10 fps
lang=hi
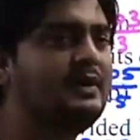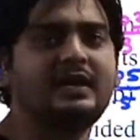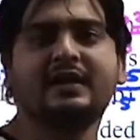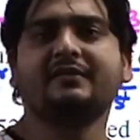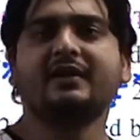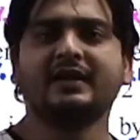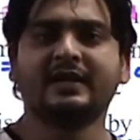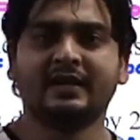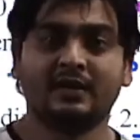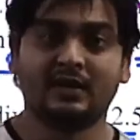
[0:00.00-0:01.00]
बनाने वाले
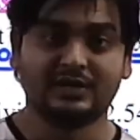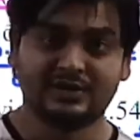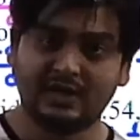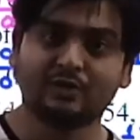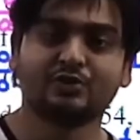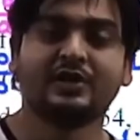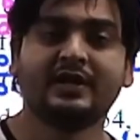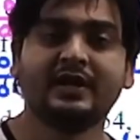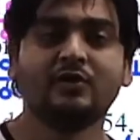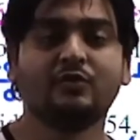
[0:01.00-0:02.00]
हैं अच्छा
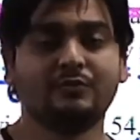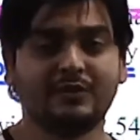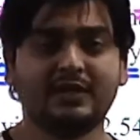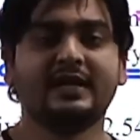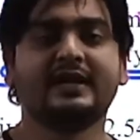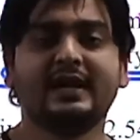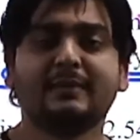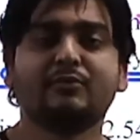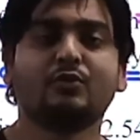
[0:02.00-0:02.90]
क्वेश्चन है उम्मीद है कि आप